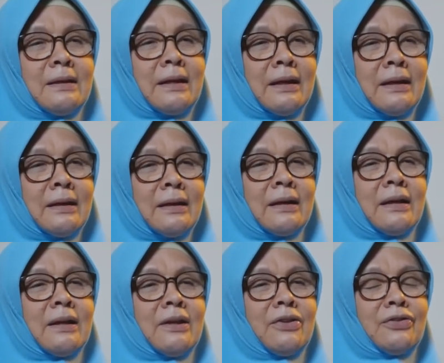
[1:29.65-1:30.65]
dan
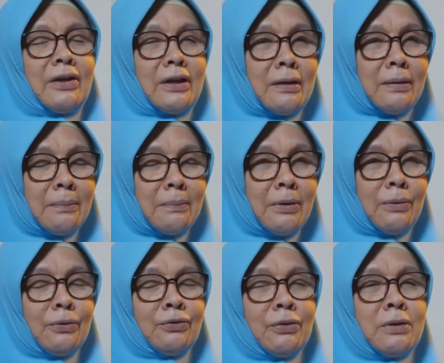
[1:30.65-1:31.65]
saya
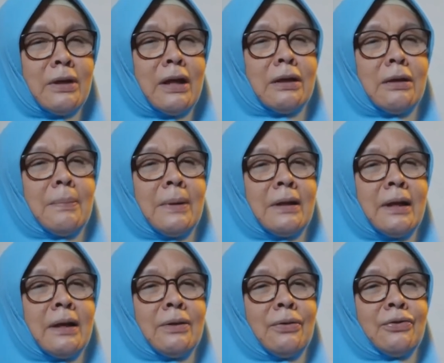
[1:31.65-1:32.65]
mengusulkan
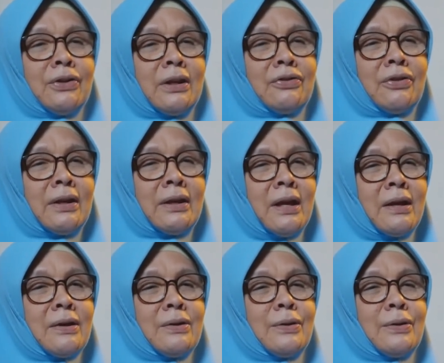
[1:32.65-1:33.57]
kepada dosen saya